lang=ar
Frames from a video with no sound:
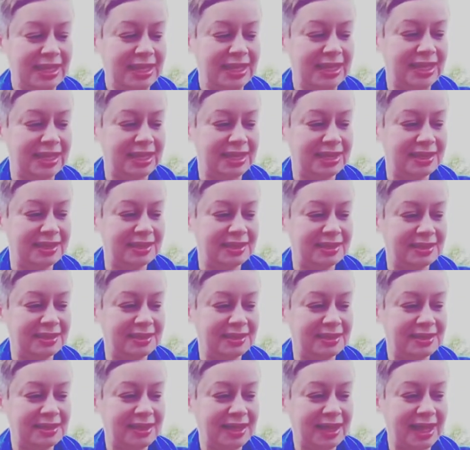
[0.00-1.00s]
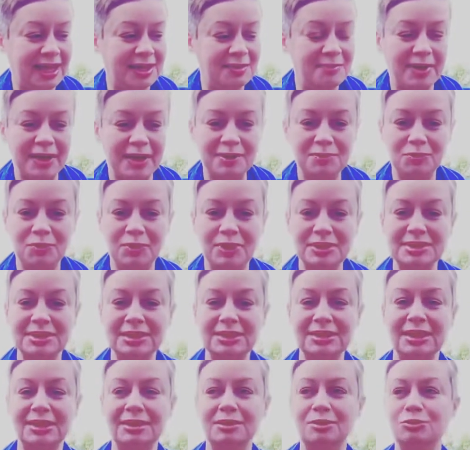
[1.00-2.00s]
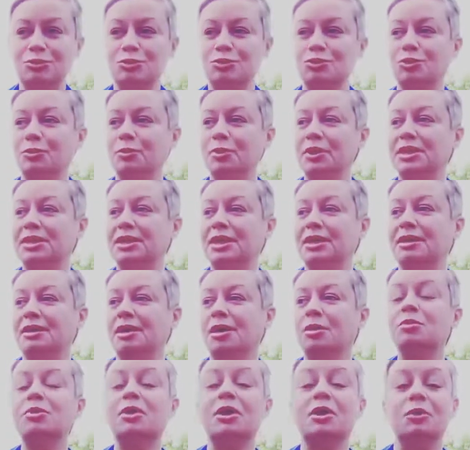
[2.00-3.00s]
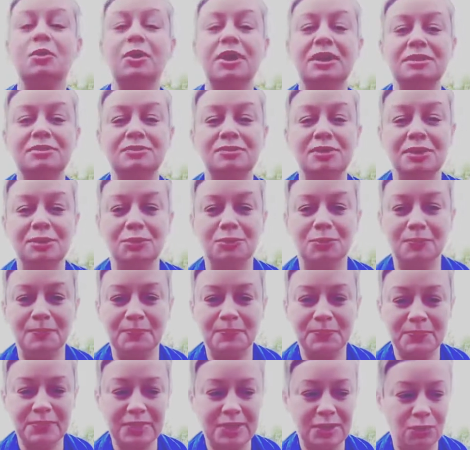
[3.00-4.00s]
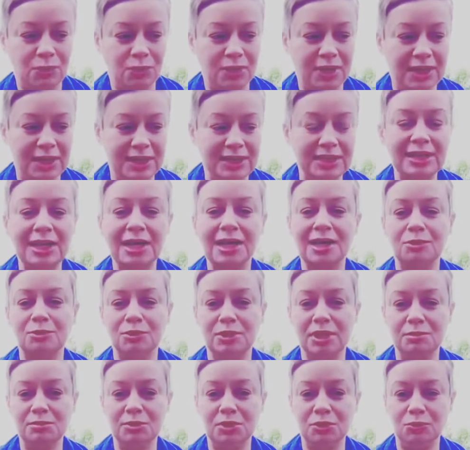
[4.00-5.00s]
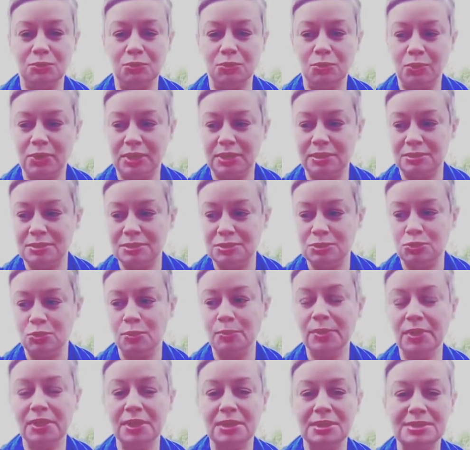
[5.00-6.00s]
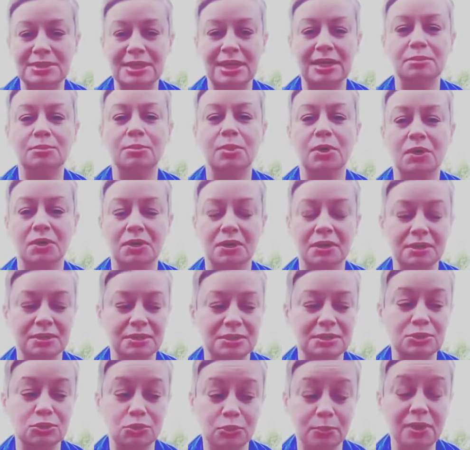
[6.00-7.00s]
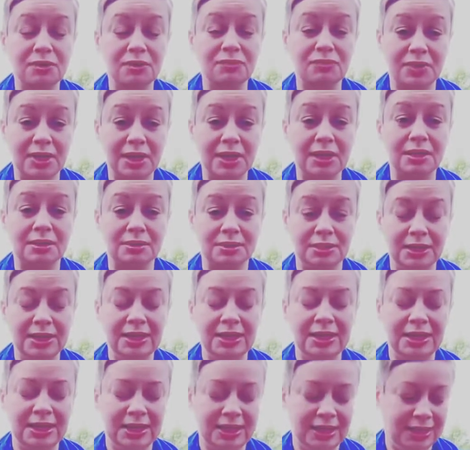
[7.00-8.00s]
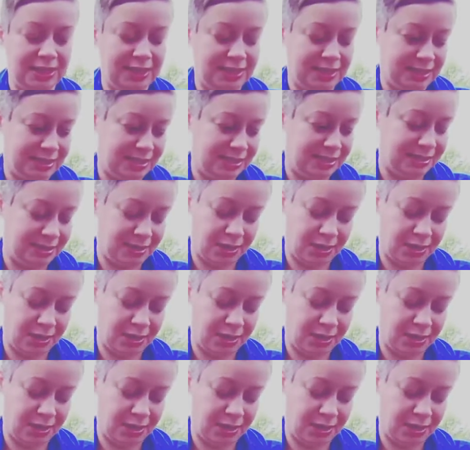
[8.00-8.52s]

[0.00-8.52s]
آه هيبقى عارف كويس جدا إن الصبح ده أبرك وقت في اليوم وأهالينا كانوا دايما يقولوا كده الصبح ساعة بركة الصبح فعلا آه